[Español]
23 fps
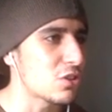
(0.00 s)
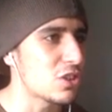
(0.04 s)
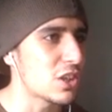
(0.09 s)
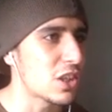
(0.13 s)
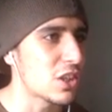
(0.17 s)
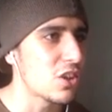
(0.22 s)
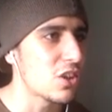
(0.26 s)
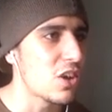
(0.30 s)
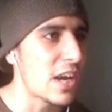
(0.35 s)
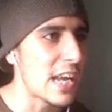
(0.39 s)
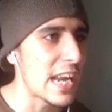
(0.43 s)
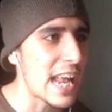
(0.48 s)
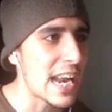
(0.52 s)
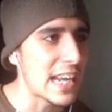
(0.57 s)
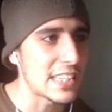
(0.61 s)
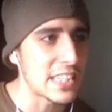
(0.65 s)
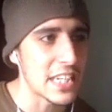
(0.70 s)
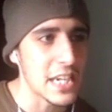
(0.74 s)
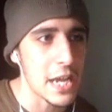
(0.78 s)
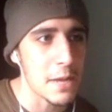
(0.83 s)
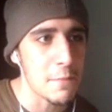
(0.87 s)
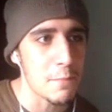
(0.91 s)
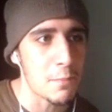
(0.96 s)
conseguido ganar,
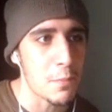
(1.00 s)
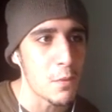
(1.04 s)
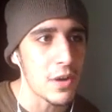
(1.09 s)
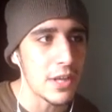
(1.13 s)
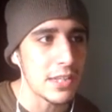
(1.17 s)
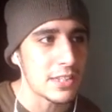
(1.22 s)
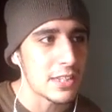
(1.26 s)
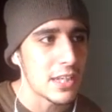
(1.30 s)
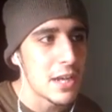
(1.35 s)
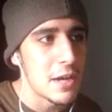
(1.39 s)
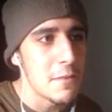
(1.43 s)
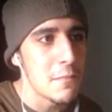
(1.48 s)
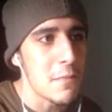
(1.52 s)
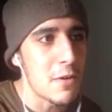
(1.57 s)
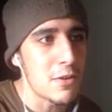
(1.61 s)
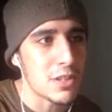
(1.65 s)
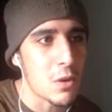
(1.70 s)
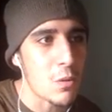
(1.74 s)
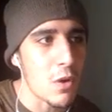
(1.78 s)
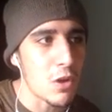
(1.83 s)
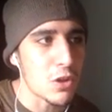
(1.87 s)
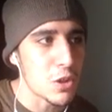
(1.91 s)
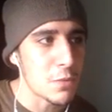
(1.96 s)
así que pues vamos
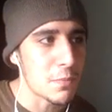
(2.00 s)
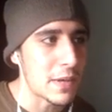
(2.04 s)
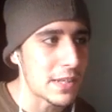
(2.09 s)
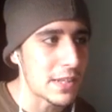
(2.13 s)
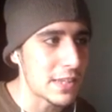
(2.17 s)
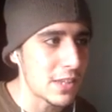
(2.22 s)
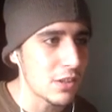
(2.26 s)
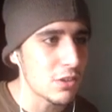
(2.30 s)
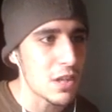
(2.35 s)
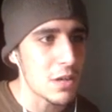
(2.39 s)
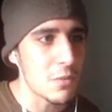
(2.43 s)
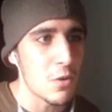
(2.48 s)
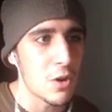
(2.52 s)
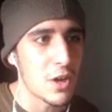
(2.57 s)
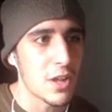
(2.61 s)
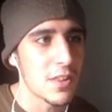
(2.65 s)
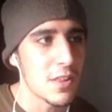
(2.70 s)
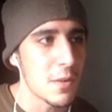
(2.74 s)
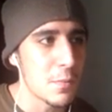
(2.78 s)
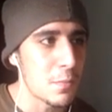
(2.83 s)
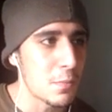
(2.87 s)
a jugar otro partido, tenemos 15